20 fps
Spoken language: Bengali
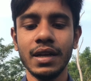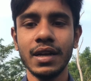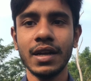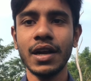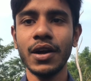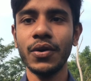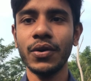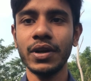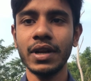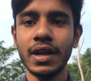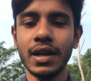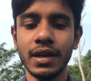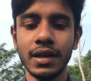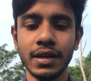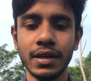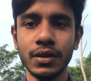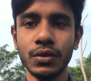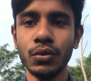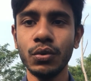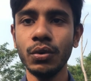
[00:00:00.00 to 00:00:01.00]
খাওয়া না
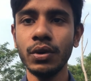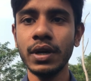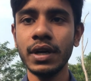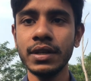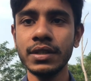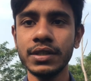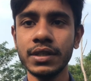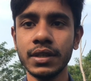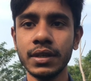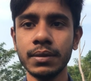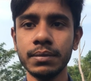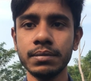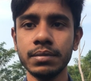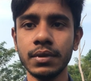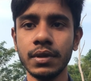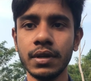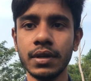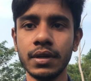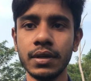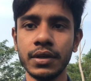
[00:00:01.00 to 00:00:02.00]
লাগে খুলনার যে
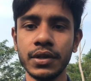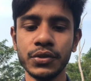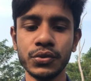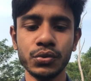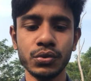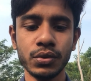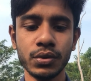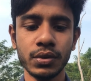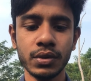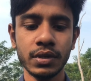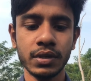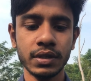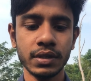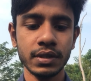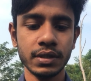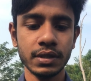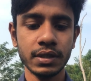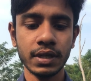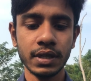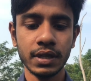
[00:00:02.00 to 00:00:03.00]

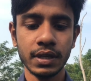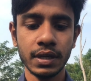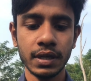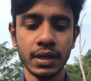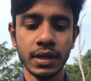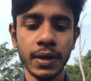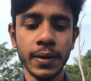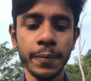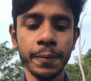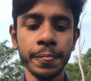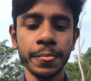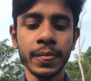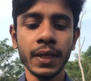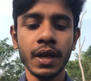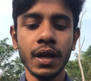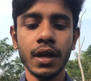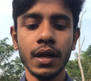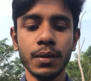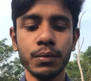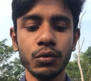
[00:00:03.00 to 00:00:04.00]
রেস্টুরেন্টটাকে
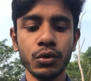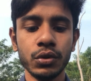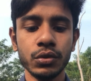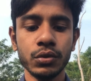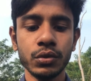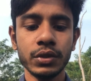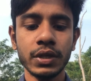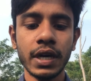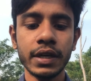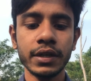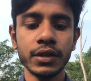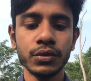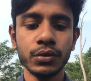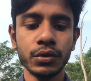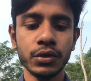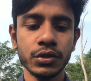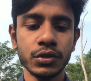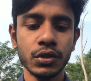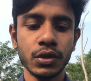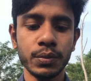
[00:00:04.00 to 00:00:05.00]
মূলত টার্গেট
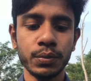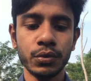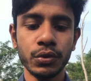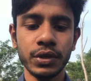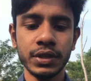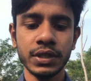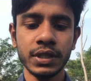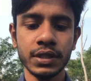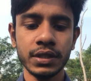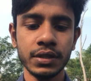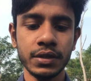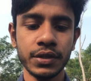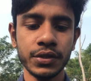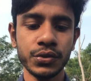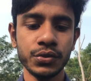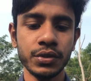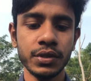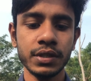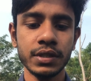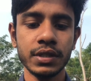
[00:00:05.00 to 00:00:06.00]
করেছিল পুলিশ সেই
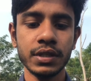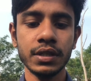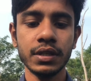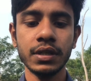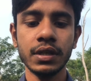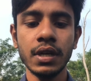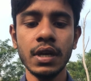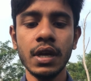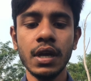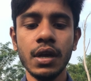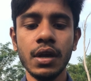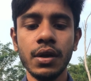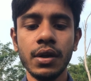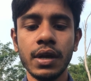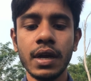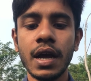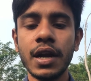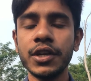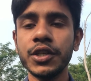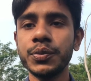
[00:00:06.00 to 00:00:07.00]
রেস্টুরেন্টের
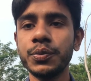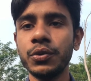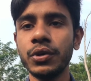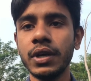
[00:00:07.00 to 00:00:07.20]
খালিশপুর